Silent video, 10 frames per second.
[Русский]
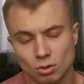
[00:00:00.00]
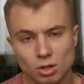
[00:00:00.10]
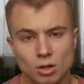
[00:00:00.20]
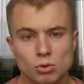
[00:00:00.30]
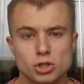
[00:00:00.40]

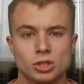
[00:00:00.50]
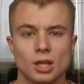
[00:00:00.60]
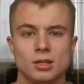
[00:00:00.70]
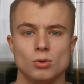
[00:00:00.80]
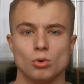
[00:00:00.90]
Только вот
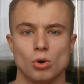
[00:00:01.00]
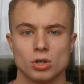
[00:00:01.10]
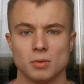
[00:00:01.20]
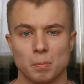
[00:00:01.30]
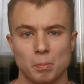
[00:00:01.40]
штаны у
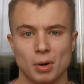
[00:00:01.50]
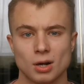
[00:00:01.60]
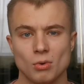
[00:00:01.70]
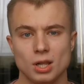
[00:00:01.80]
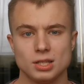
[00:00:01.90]
Гоги
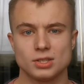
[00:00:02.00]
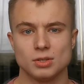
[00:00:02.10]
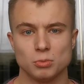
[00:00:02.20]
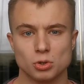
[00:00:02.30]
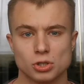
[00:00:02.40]

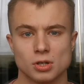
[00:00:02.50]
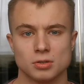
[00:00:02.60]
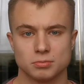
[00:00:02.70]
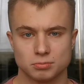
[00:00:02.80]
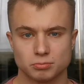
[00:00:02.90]
порвались немножко.